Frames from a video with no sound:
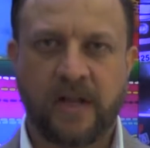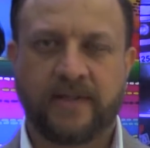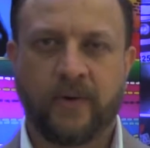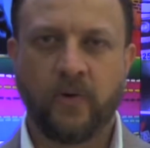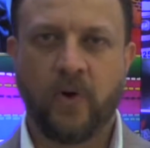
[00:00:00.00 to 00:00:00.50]
en
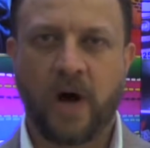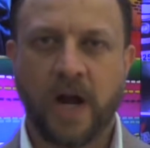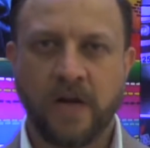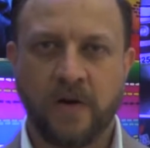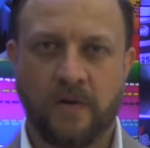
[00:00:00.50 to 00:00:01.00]
el segundo
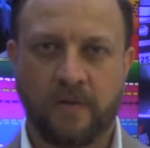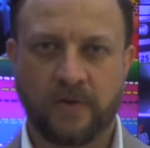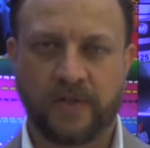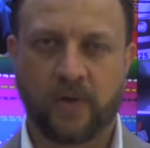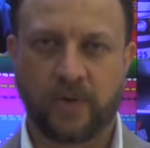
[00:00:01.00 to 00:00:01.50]
año
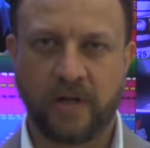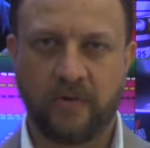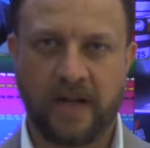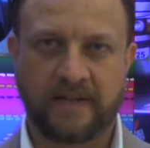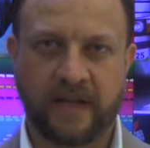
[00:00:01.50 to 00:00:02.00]

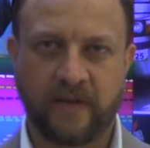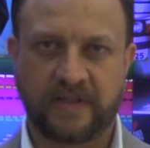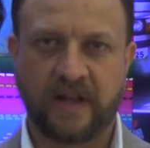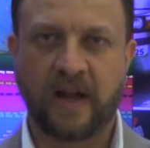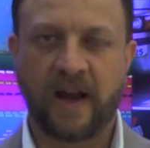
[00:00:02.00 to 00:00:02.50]
consecutivo
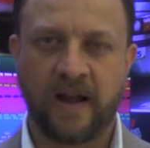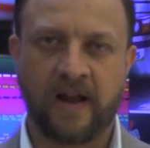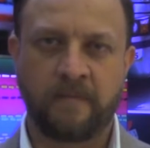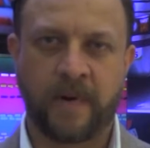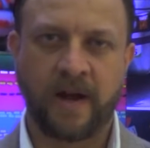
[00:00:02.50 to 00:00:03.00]
lanzando esta gran
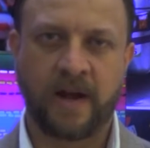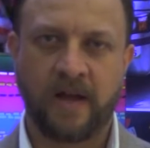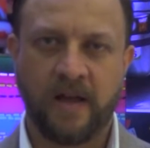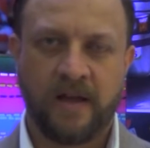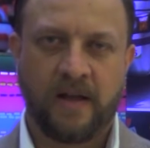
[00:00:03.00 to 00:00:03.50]
campaña